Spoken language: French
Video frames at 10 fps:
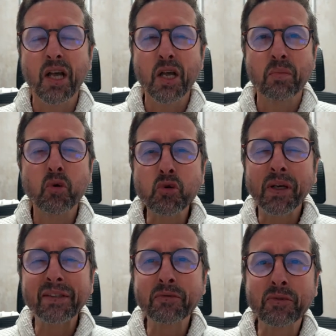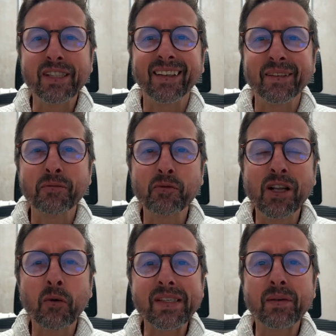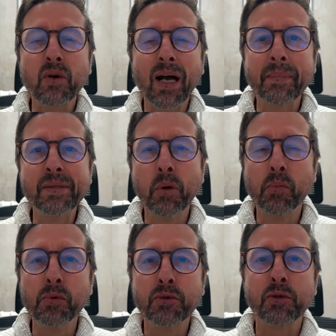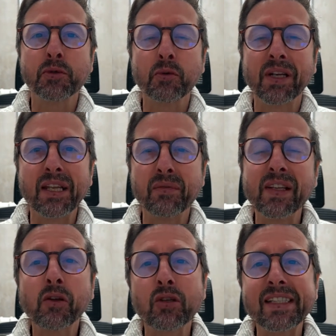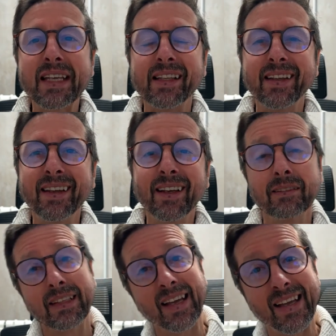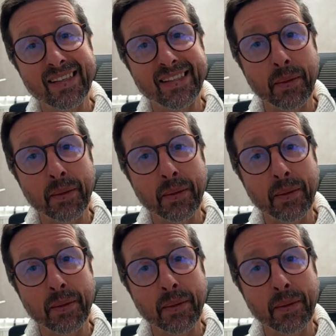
Bonjour à tous, vous voulez en savoir un petit peu plus sur les filtres anti anticalcaires C'est